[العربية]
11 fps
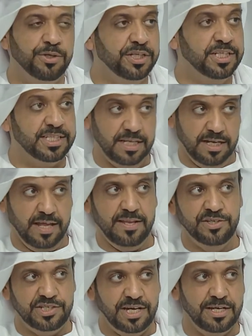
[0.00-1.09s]
المحيط هذا
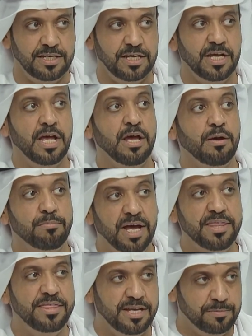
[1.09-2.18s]
الانشائي نعم.
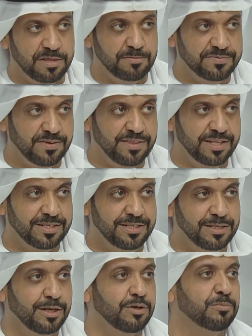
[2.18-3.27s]
بعد ذلك مثل ما
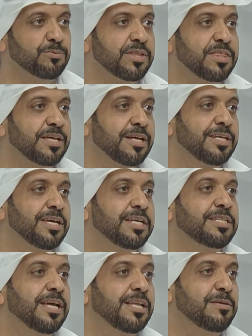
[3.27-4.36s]
تفضلتي الامور الثانيه
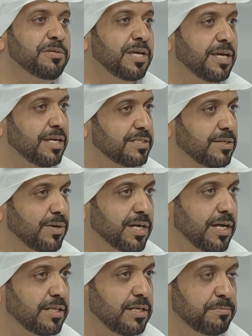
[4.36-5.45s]
التعليميه سواء
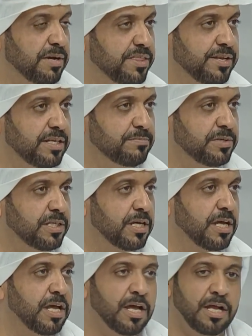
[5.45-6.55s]
كان البحث العلمي
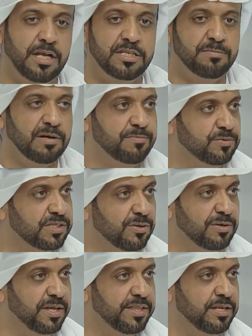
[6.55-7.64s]
الاهتمام
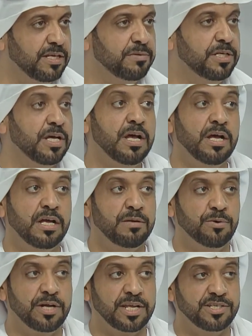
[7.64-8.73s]
بمستوى البحث العلمي
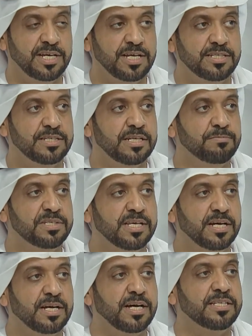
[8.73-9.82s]
المخرجات
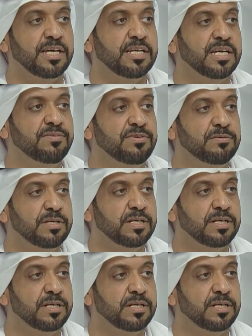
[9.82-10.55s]
المساقات أهداف